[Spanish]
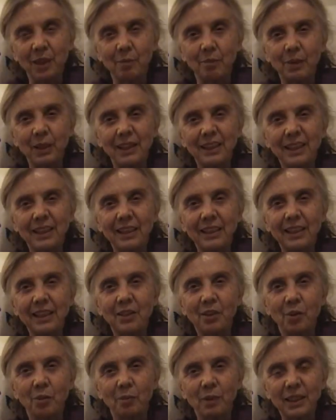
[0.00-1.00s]
que aprenden
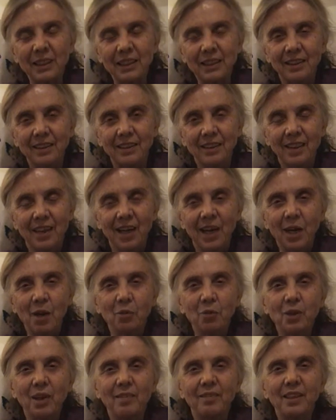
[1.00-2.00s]
idiomas a
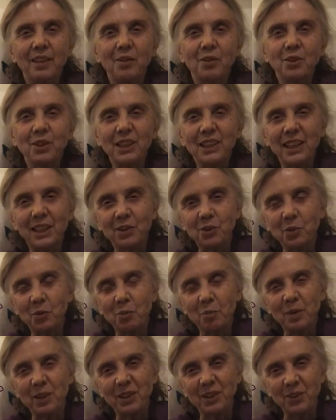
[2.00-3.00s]
una velocidad
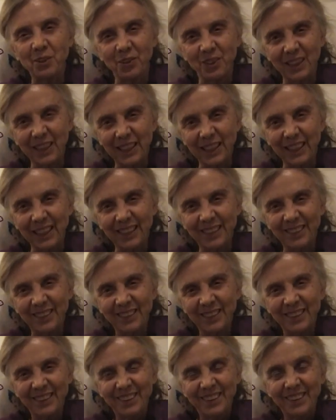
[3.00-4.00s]
supersónica.
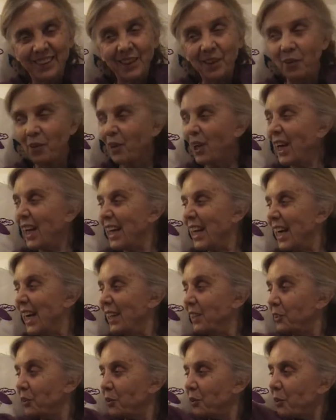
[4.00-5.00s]
Que
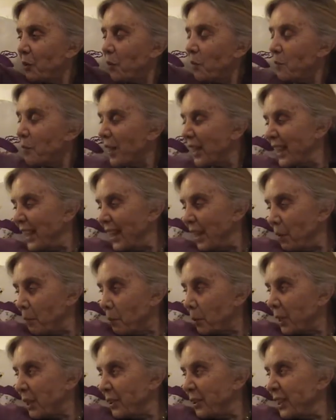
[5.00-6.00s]
ojalá yo toco madera,
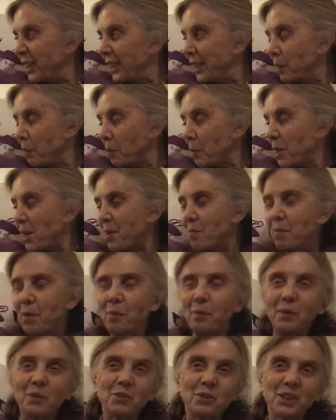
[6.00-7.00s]
porque ahorita, por
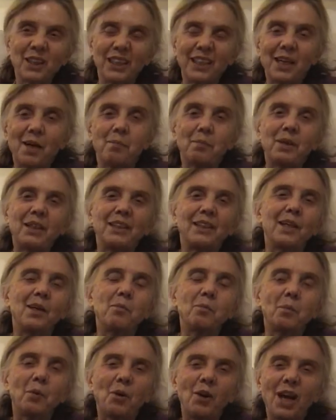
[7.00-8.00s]
ejemplo, me gustaría
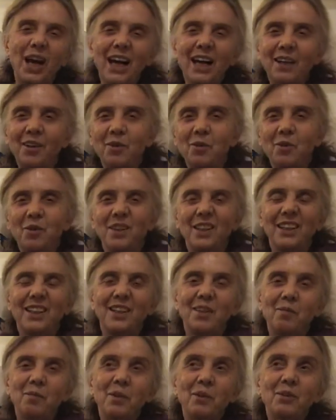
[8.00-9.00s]
aprender polaco,
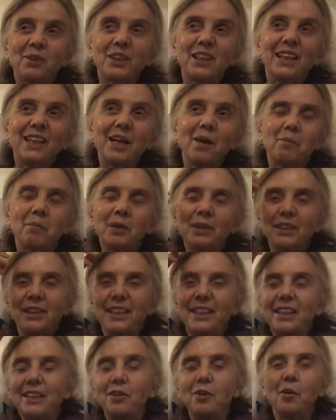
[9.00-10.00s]
me gustaría
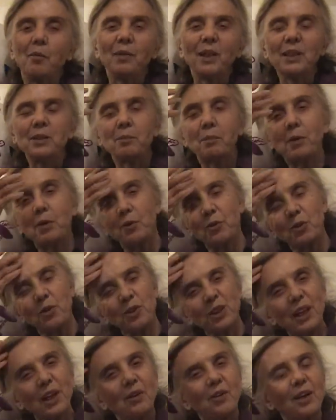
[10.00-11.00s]
aprender idiomas, pero no
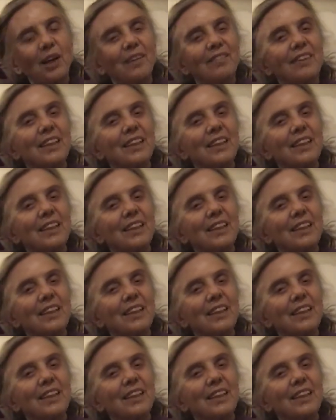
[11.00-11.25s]
tengo la